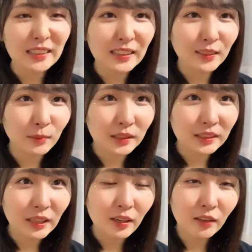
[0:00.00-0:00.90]
てしまっ
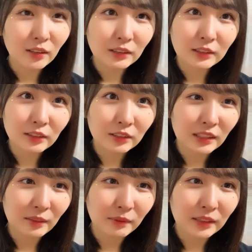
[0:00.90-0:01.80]
たよ千代
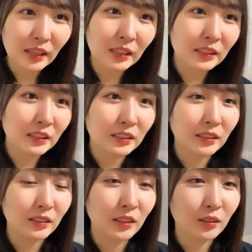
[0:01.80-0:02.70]
さんまた履いてきて
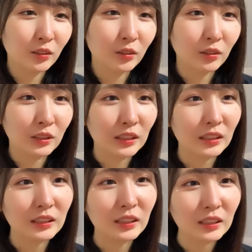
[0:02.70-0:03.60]
くれることを
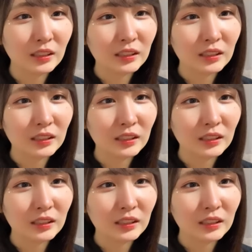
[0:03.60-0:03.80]
願って